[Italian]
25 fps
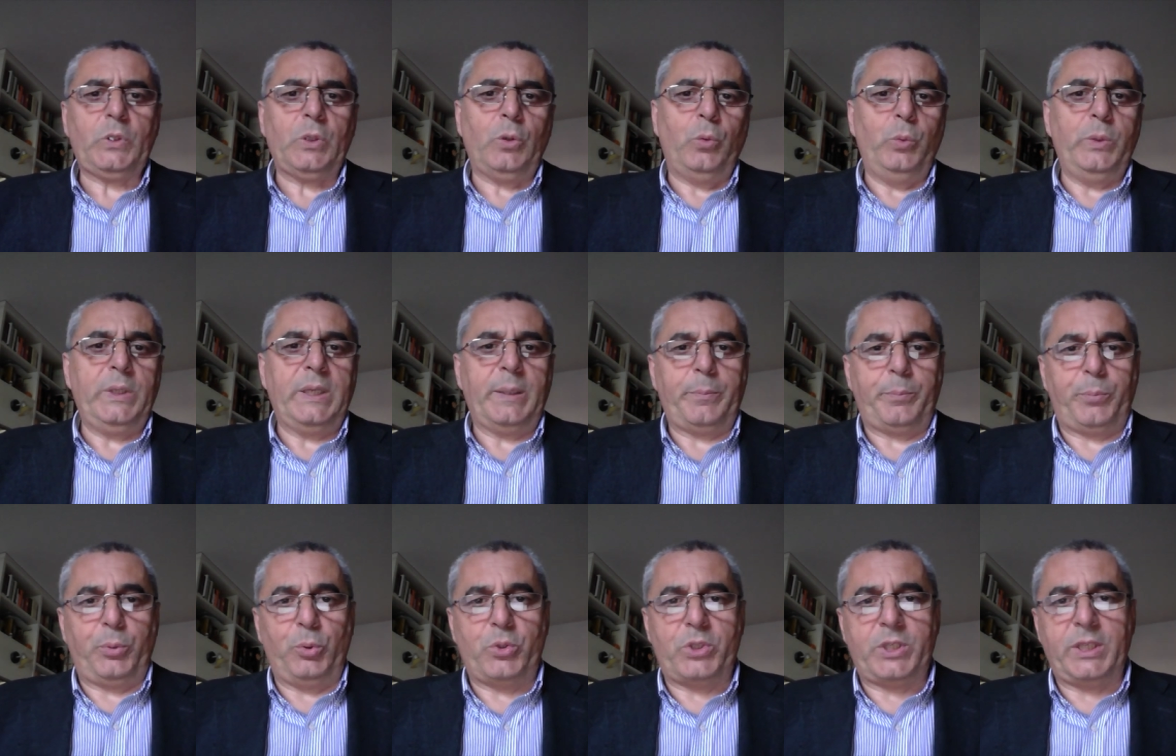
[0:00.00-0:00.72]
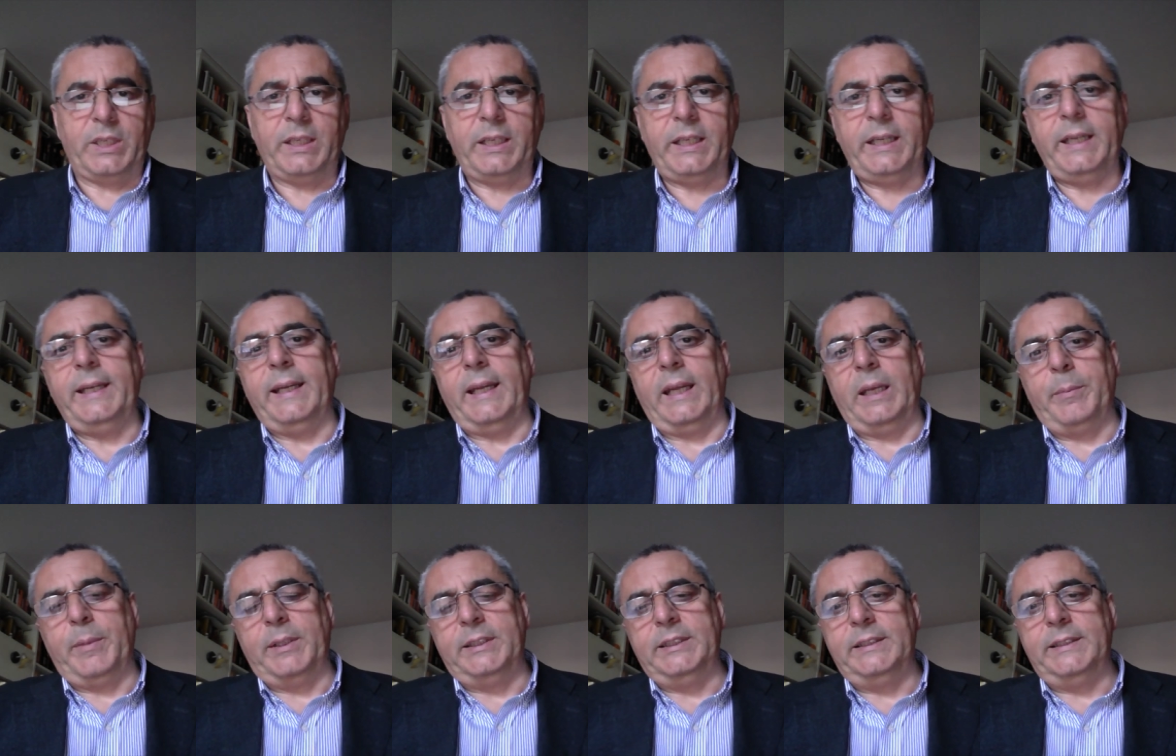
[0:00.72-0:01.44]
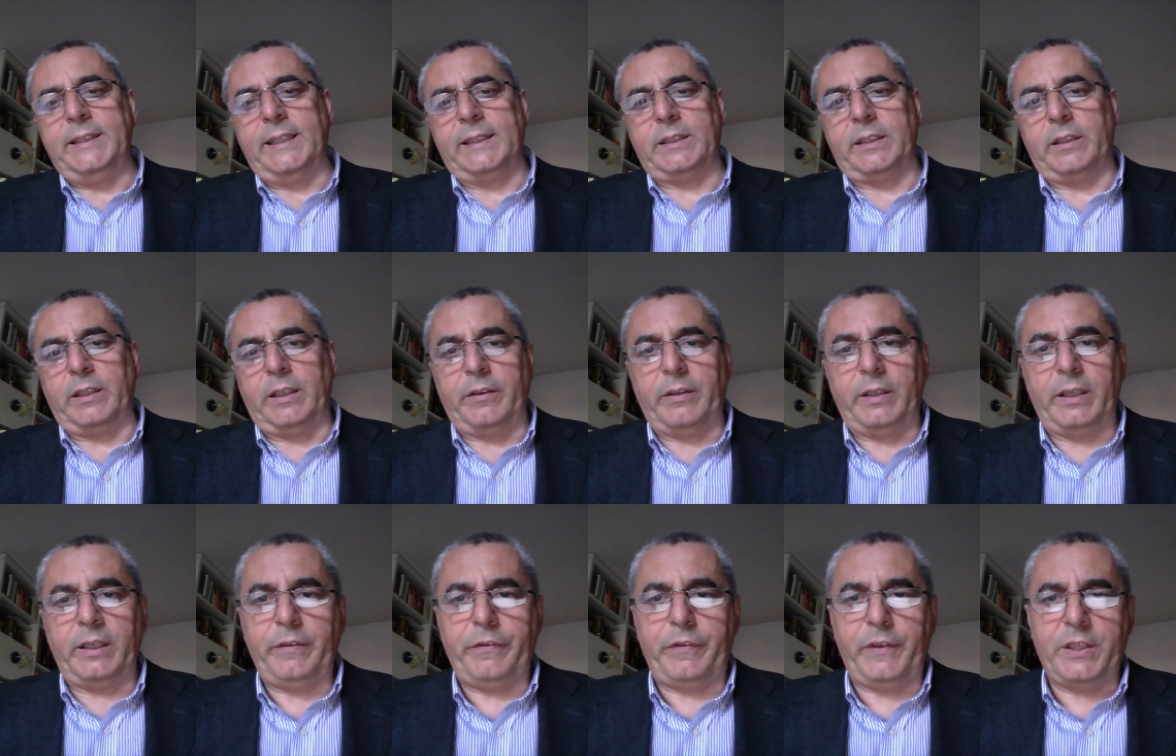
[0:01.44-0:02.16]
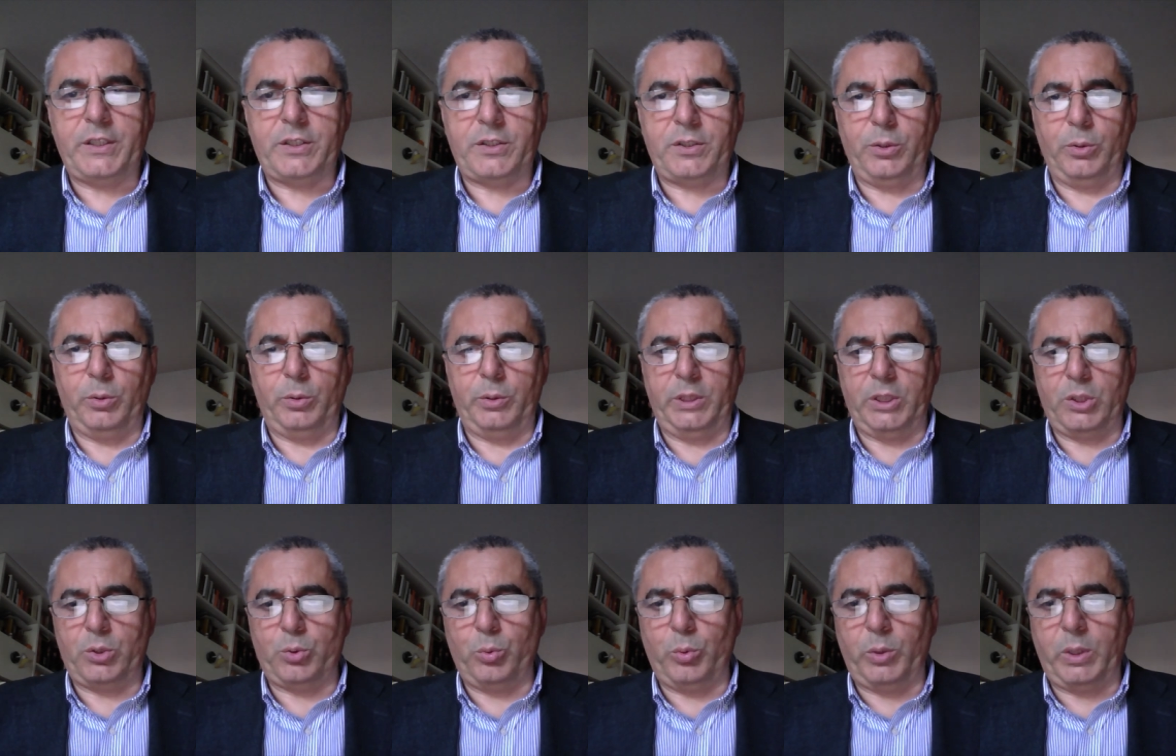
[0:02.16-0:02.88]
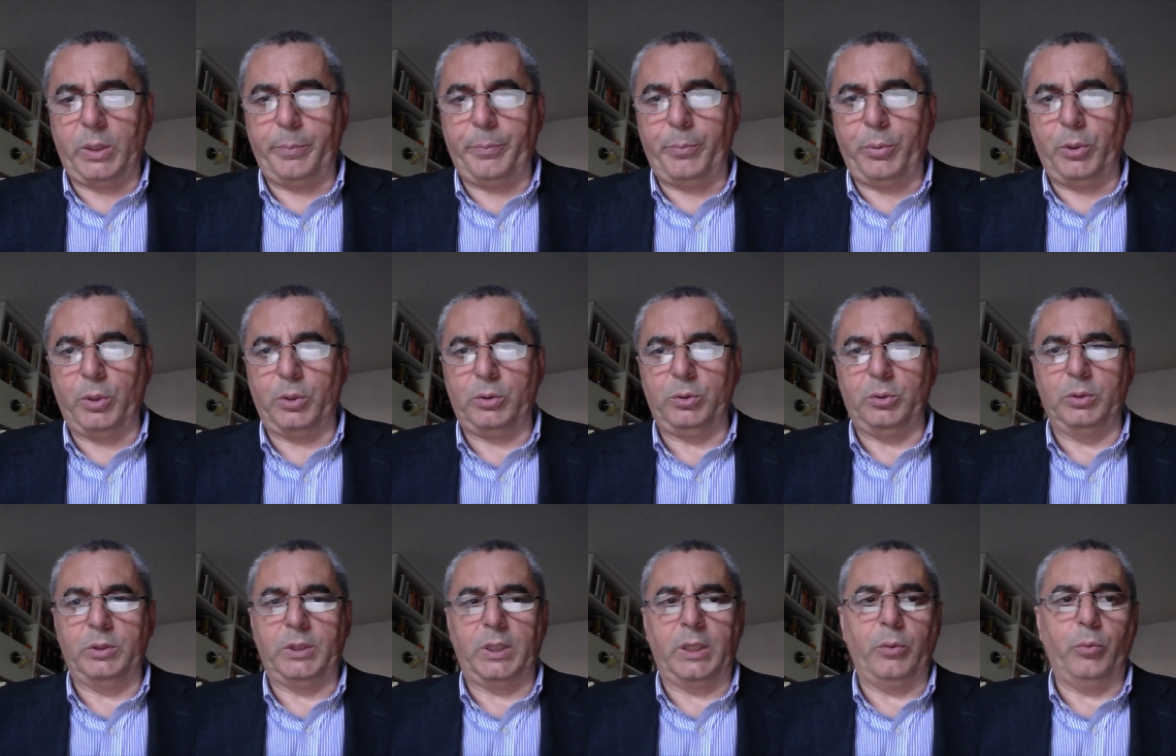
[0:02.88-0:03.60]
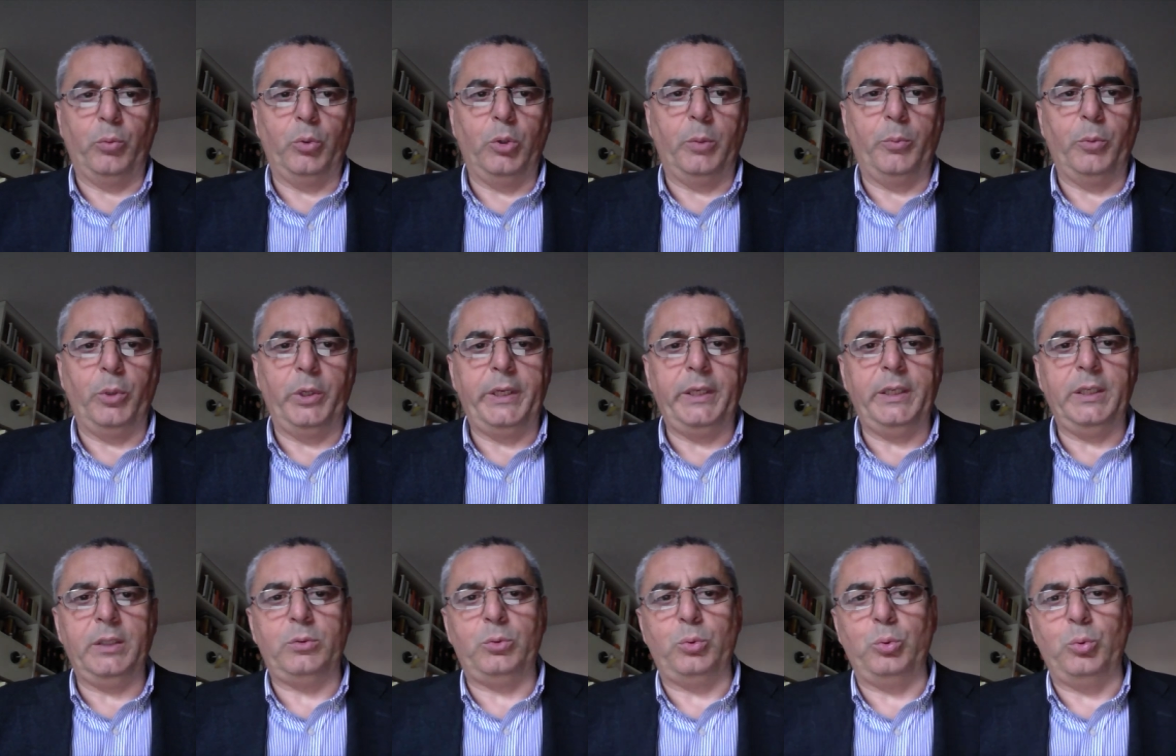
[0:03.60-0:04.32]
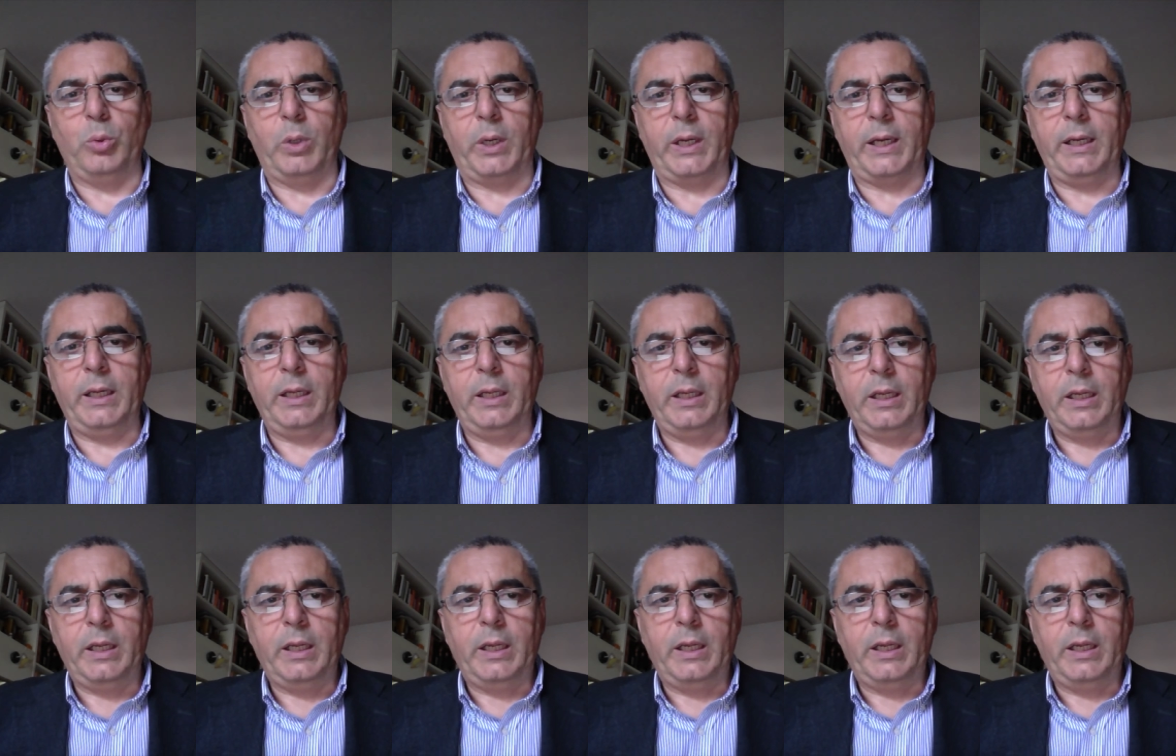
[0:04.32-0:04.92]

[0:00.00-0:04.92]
una più serena e meditata riflessione sul rapporto tra uomo e natura